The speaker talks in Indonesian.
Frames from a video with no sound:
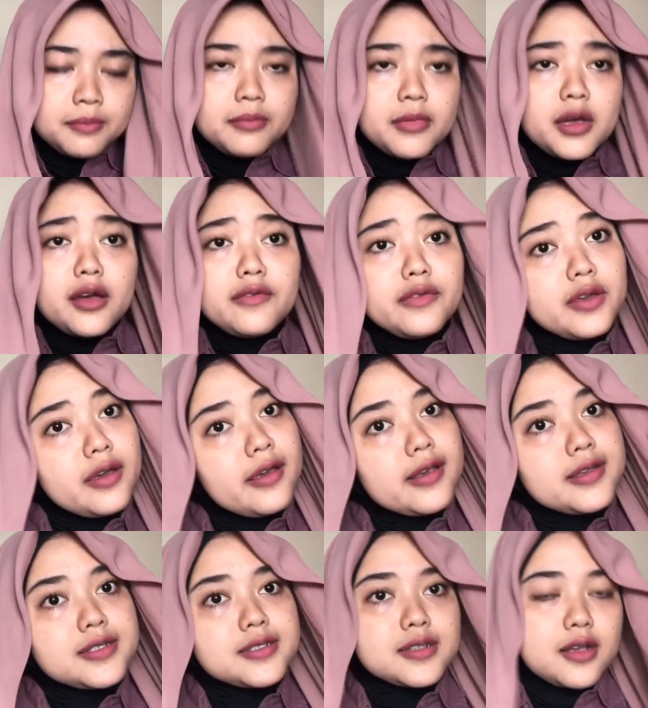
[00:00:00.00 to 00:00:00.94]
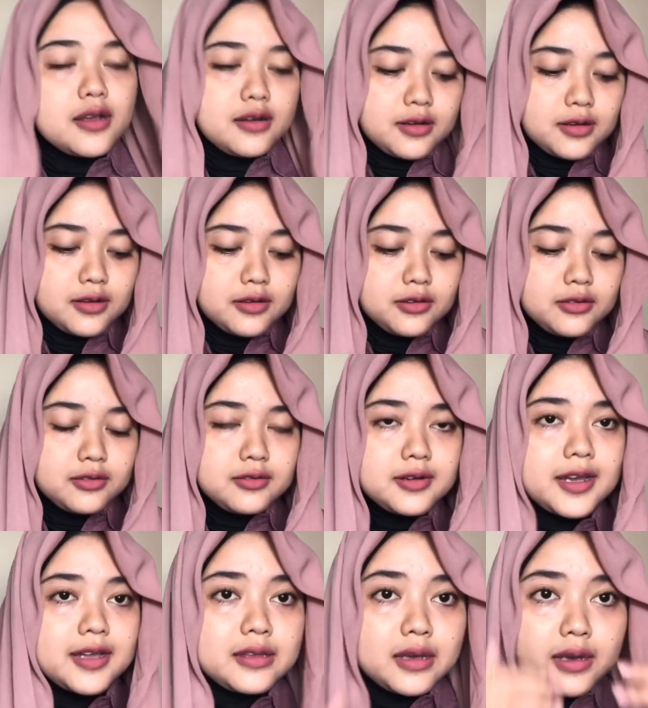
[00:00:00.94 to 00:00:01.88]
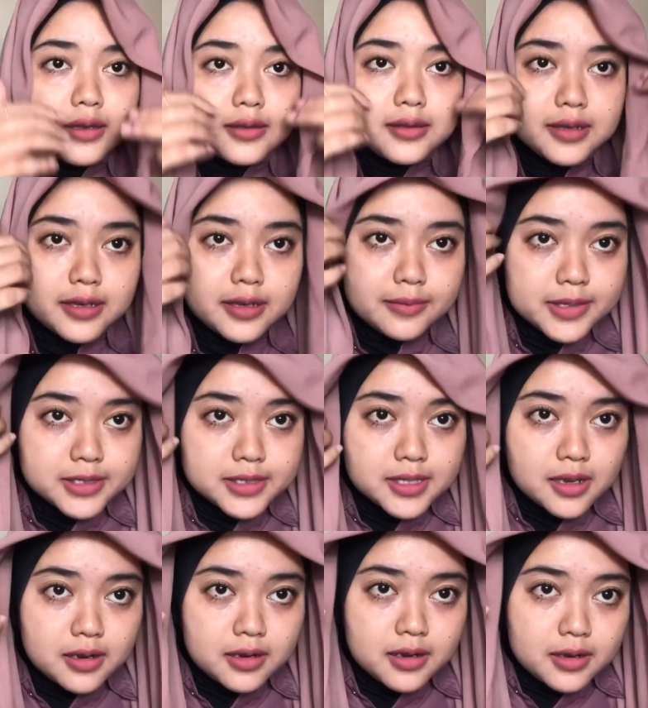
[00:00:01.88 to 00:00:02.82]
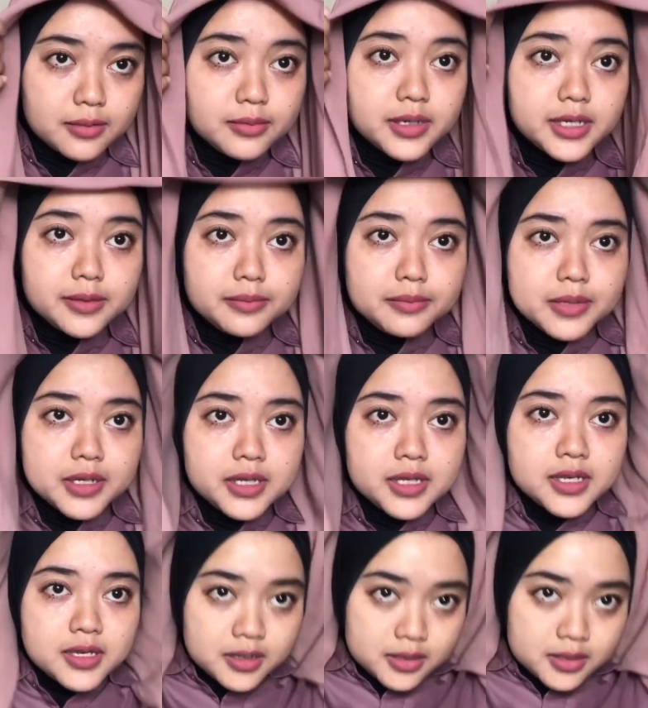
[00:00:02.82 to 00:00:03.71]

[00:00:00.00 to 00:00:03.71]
maaf ya guys kalau kata-katanya masih agak belibet